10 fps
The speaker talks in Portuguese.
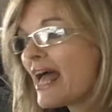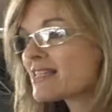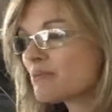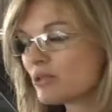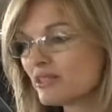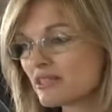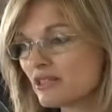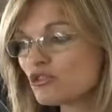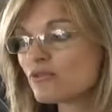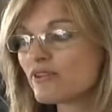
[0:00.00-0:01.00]
Essa
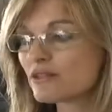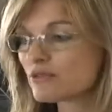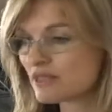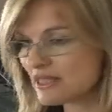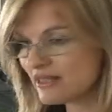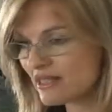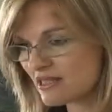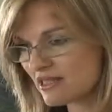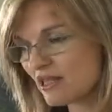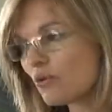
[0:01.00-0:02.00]
proteção de Vênus
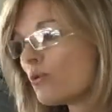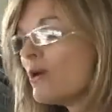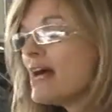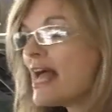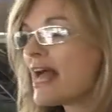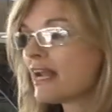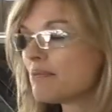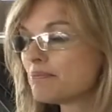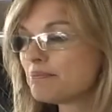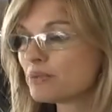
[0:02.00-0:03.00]
35, ela
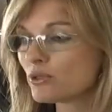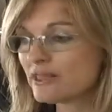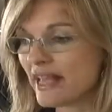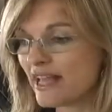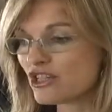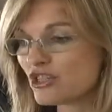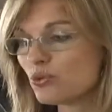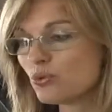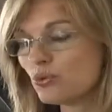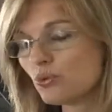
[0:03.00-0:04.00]
protege
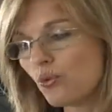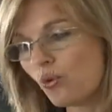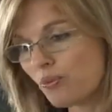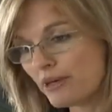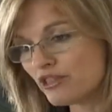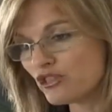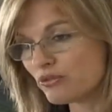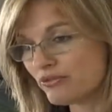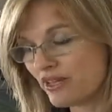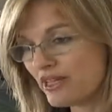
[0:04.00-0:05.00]
o ocupante
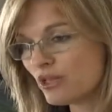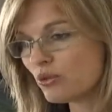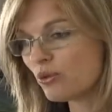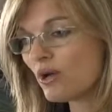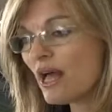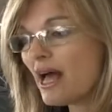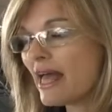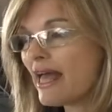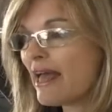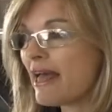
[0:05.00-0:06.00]
do veículo
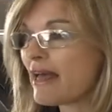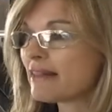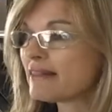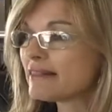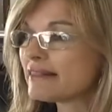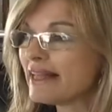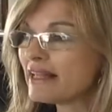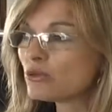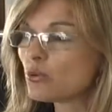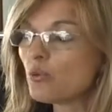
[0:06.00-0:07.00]
é,
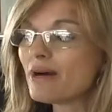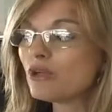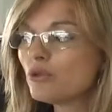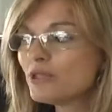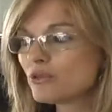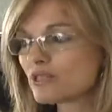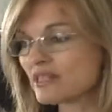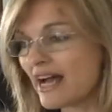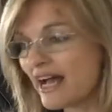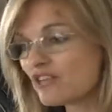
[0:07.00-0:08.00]
tendo uma
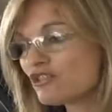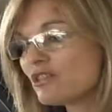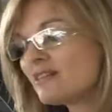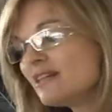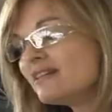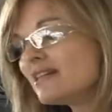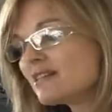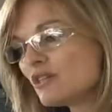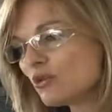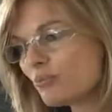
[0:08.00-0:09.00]
luminosidade de
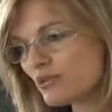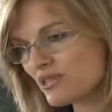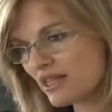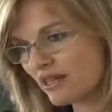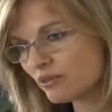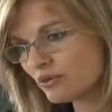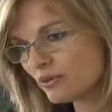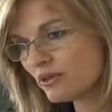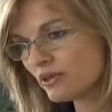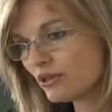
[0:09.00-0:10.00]
35%
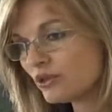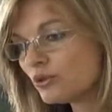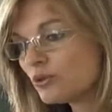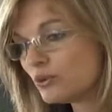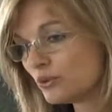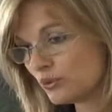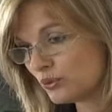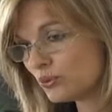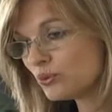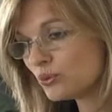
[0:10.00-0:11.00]

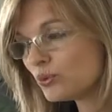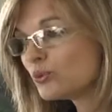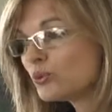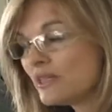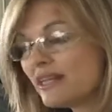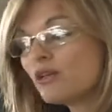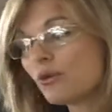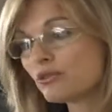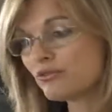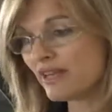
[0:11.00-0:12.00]
no, no,
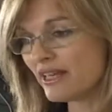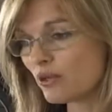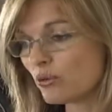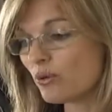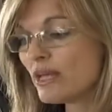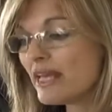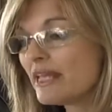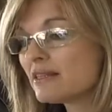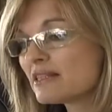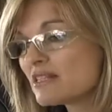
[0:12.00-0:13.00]
interior do veículo
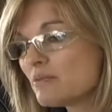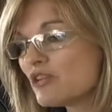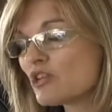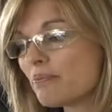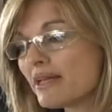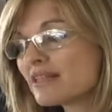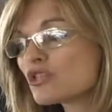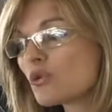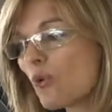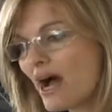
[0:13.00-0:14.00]
e transmite
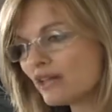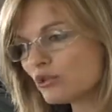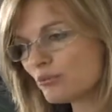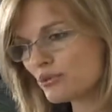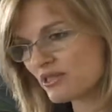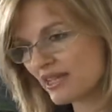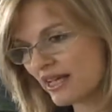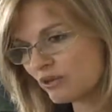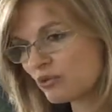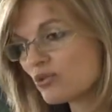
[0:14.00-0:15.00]
apenas
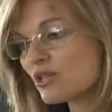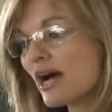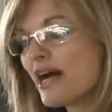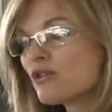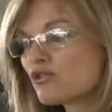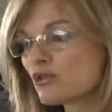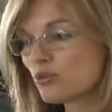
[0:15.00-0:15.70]
4% dos raios